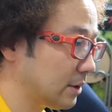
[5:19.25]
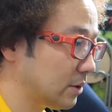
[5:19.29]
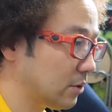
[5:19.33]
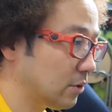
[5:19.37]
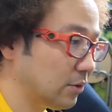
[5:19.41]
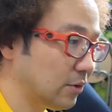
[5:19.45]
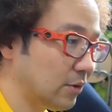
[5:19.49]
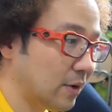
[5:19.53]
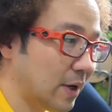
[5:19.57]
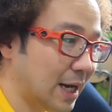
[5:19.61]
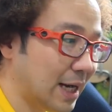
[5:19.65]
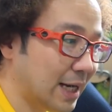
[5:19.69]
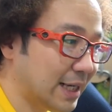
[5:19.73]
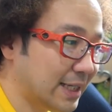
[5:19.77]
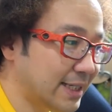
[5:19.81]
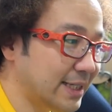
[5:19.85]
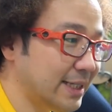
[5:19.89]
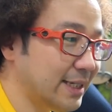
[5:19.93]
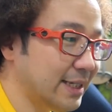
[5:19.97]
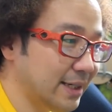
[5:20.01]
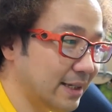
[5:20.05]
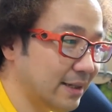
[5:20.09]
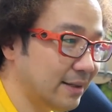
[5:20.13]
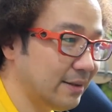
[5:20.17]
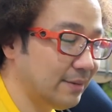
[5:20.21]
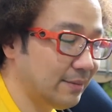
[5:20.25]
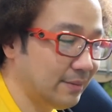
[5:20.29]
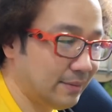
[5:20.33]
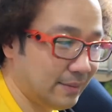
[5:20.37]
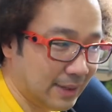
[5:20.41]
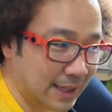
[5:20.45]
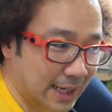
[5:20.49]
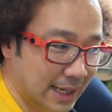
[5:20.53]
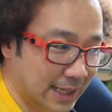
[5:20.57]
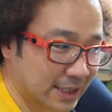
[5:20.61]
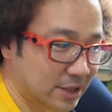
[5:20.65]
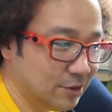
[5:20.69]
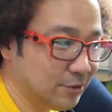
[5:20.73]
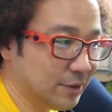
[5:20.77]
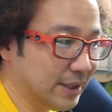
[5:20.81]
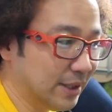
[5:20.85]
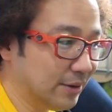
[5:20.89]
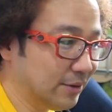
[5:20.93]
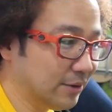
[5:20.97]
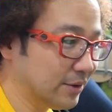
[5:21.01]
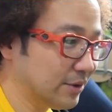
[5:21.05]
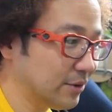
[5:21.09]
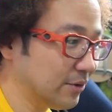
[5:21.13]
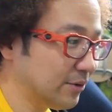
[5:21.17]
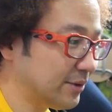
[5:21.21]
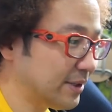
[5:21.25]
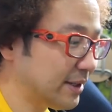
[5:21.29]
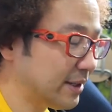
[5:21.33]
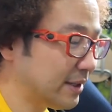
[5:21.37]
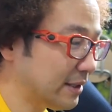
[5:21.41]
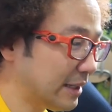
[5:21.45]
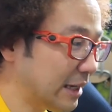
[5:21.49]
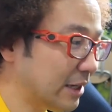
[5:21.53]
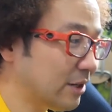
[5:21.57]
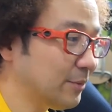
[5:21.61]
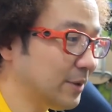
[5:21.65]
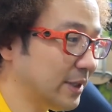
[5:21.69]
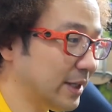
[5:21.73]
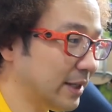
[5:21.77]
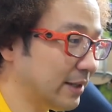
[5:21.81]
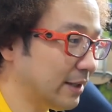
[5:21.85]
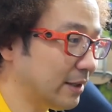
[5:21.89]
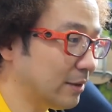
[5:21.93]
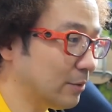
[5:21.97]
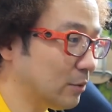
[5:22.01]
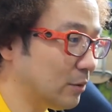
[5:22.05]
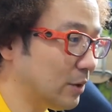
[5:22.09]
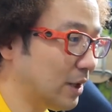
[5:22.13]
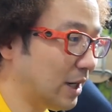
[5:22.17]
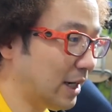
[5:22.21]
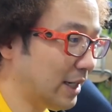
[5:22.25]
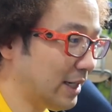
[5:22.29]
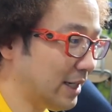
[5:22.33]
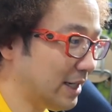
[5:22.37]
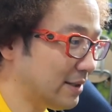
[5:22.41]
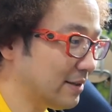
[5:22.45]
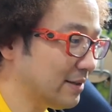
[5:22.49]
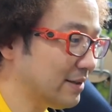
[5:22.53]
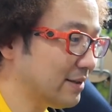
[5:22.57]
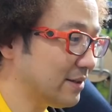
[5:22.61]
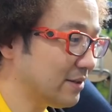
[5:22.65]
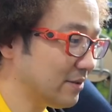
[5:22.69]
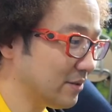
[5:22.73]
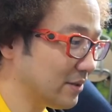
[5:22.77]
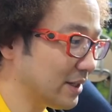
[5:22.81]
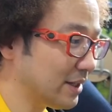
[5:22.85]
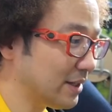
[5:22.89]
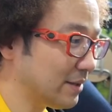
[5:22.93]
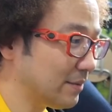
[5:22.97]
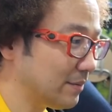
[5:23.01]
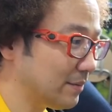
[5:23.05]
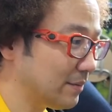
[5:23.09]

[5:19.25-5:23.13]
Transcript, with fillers: この橋橋を渡ると強くなるみたいなのも分かりやすいですよね。